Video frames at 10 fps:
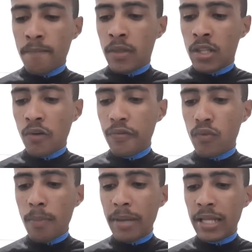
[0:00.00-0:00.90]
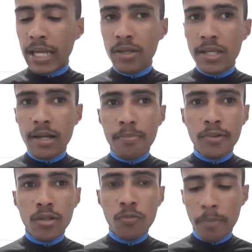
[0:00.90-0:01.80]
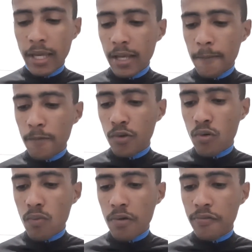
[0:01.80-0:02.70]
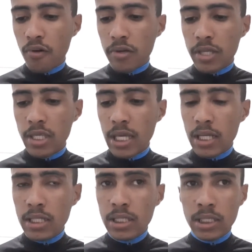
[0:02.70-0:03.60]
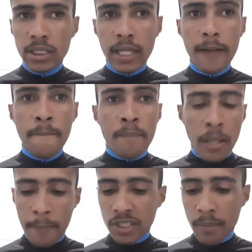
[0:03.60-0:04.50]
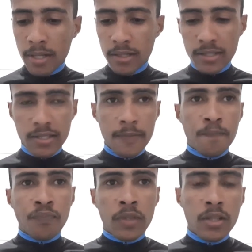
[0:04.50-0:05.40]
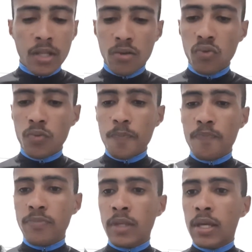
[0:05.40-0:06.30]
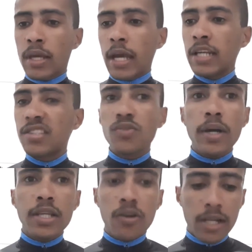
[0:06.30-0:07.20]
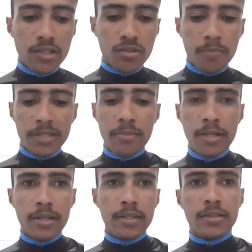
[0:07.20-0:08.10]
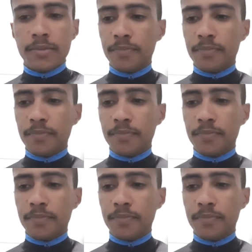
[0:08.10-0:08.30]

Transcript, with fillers: Não ficou apertado aqui na ponta do pé, ficou com uma folguinha, né? Mas tá beleza. Então, é isso aí. Olha só essa beleza.